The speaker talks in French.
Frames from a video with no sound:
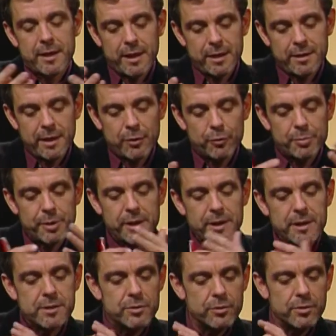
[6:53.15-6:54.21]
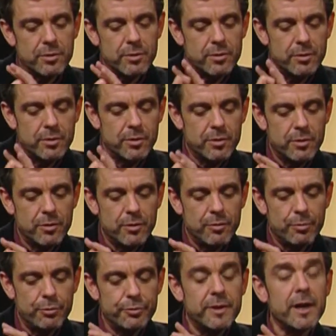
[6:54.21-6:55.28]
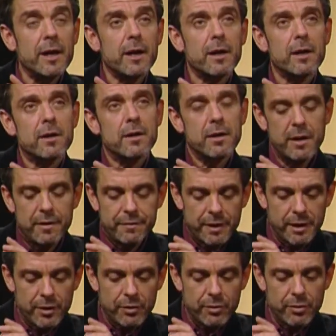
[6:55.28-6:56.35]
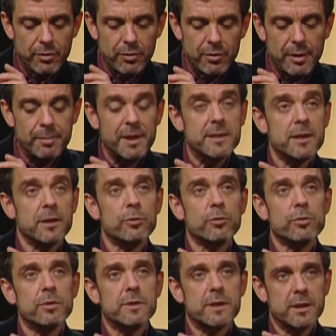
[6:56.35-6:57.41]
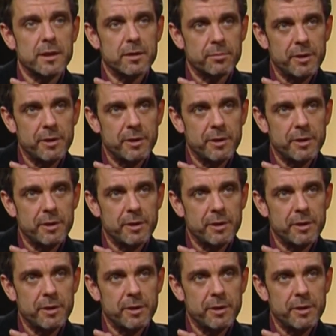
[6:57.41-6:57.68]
qui a été reprise plus tard avec La place d'un autre, c'était en